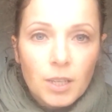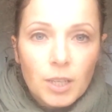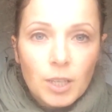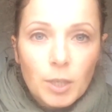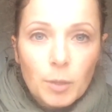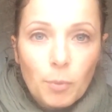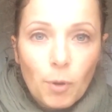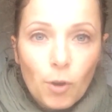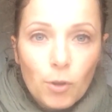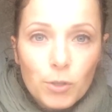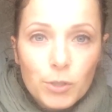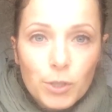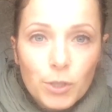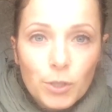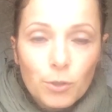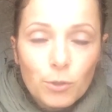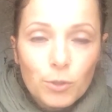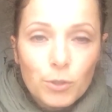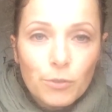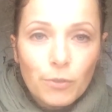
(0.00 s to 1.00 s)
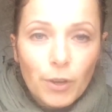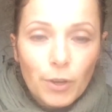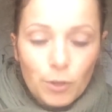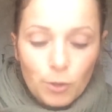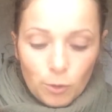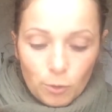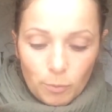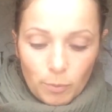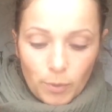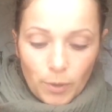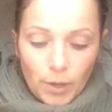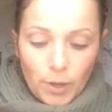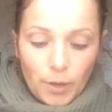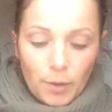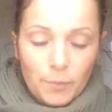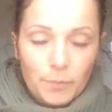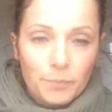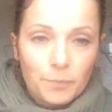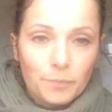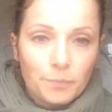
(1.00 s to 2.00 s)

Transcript: gepostet und zwar über